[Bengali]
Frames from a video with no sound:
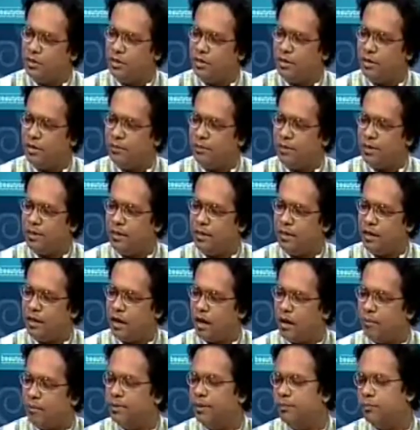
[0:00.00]
মানে বিষয়টা
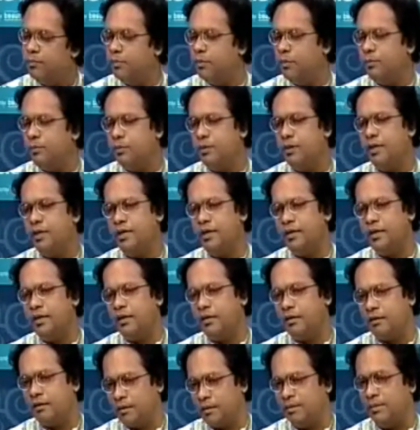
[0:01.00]
আমি আমি
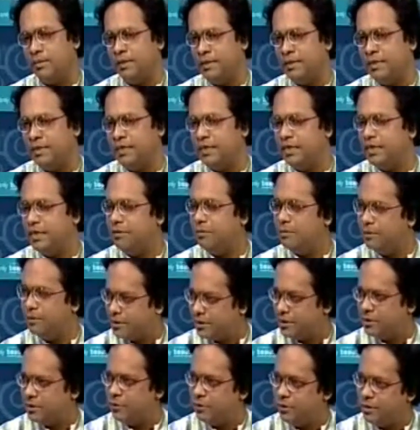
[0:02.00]
পুরোপুরি আমি
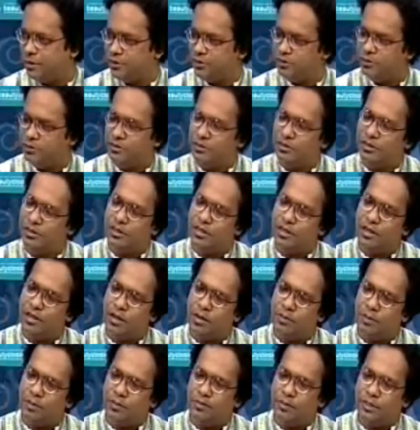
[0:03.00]
নিজেকে দিয়ে বিচার করি তো
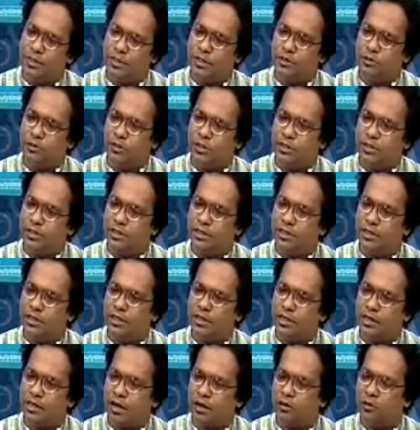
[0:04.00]
হ্যাঁ। আমরা বিচার
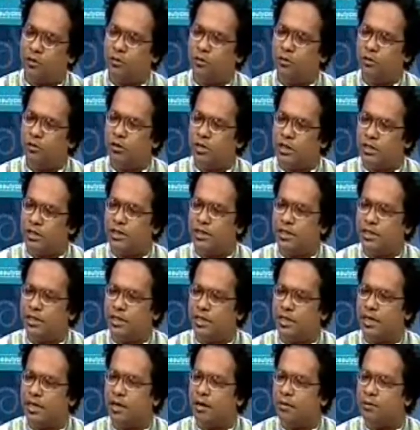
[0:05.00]
করি যে কালো
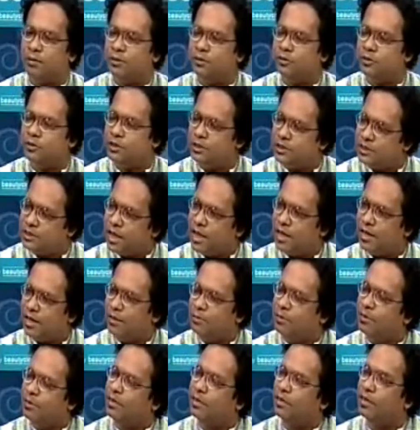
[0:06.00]
রঙের সাথে আমি
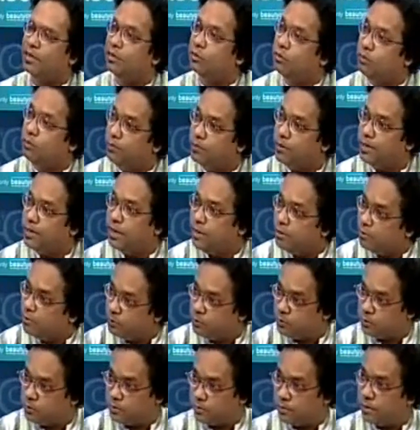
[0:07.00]
যদি চাই আমি
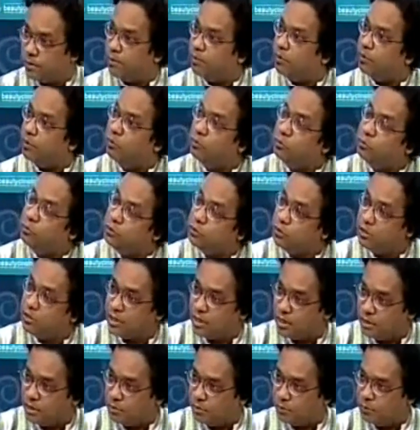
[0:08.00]
খুব রেডও পড়তে পারি
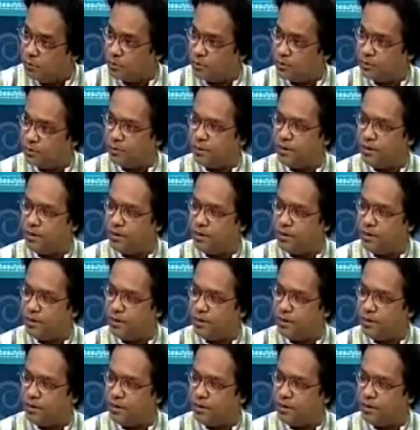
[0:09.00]
এবং উজ্জ্বল